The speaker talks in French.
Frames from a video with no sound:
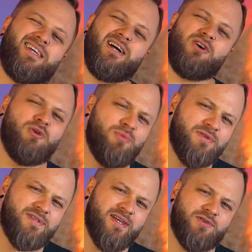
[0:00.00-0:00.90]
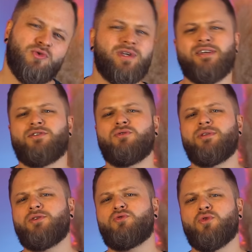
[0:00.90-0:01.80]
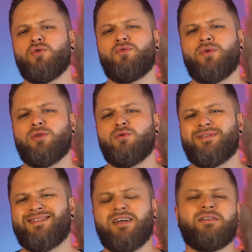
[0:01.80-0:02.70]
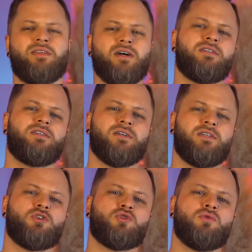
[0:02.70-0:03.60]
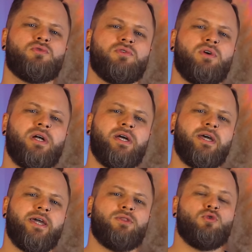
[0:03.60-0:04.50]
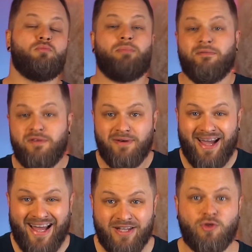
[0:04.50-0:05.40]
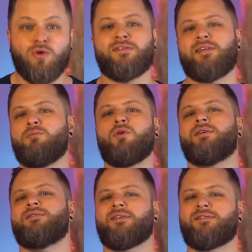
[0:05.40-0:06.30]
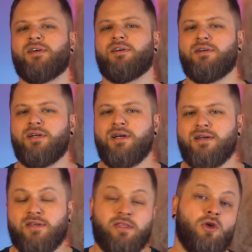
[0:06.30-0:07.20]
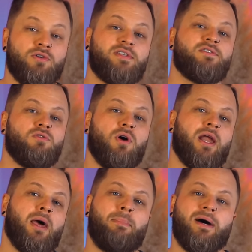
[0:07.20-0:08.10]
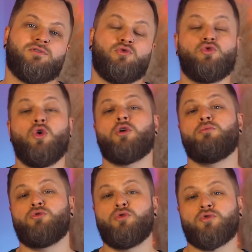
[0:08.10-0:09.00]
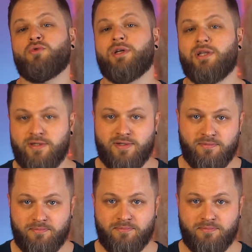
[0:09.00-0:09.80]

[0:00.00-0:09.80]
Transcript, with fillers: qu'il a commencé à se questionner sur le fait de s'interdire des choses et de ne pas vivre intensément les excès. C'est d'ailleurs ce qui sera la base du dogme de son église.